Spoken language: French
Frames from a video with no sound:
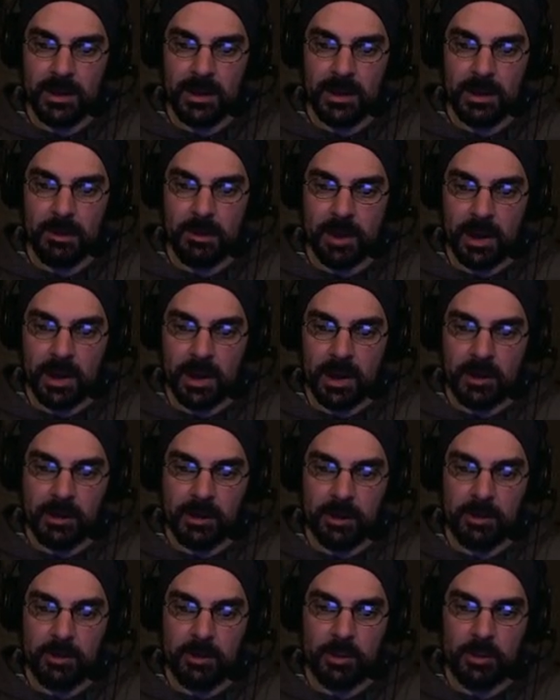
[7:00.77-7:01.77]
Si par
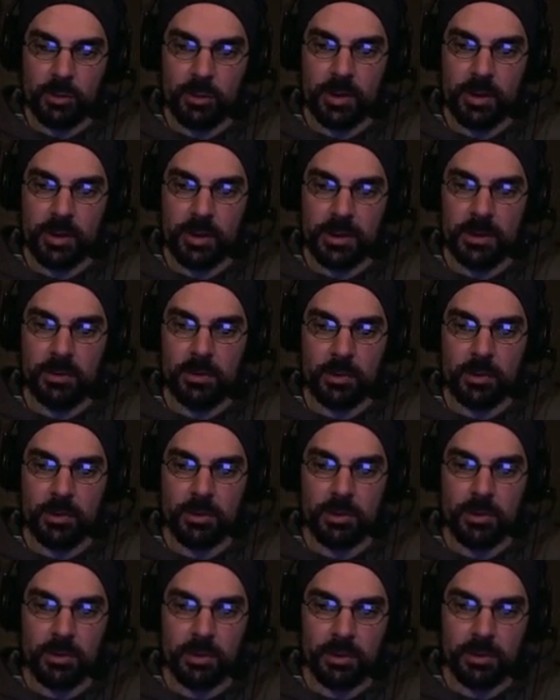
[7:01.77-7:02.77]
exemple je décide que
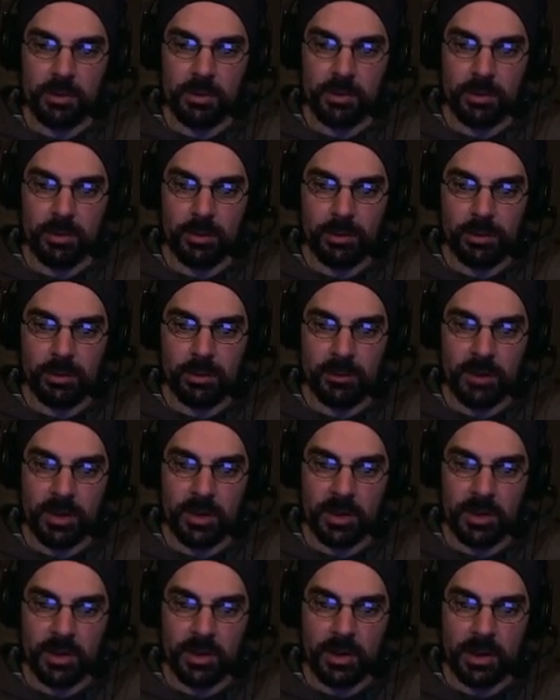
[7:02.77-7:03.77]
ce,
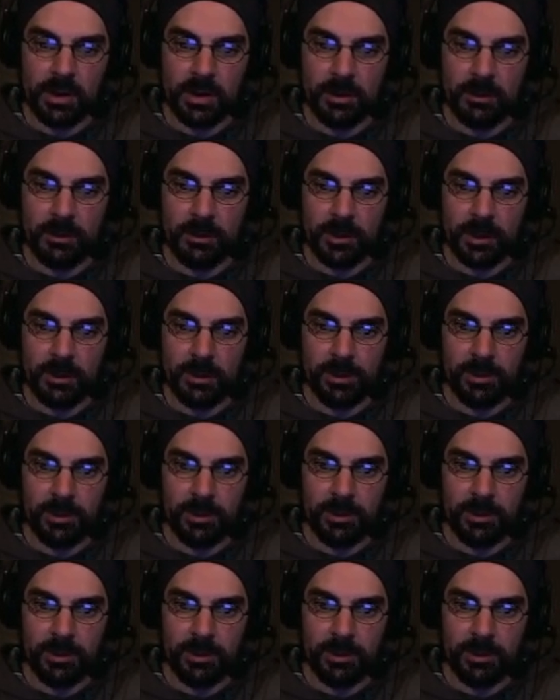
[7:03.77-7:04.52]
visage-là il devrait être plus